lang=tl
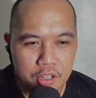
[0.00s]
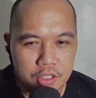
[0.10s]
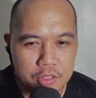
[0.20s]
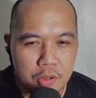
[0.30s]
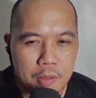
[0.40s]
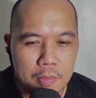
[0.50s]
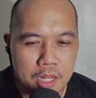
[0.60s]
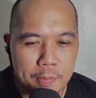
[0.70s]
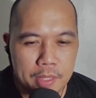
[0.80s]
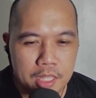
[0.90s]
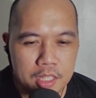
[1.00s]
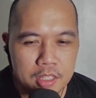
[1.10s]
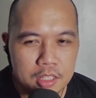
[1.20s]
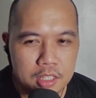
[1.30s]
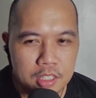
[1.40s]
So, magkapatid?
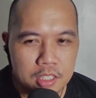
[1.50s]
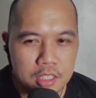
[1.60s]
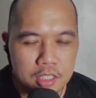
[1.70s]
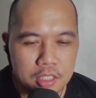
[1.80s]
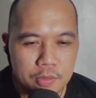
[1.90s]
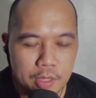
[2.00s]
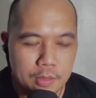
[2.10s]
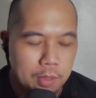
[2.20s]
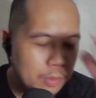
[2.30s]
Wait, wait,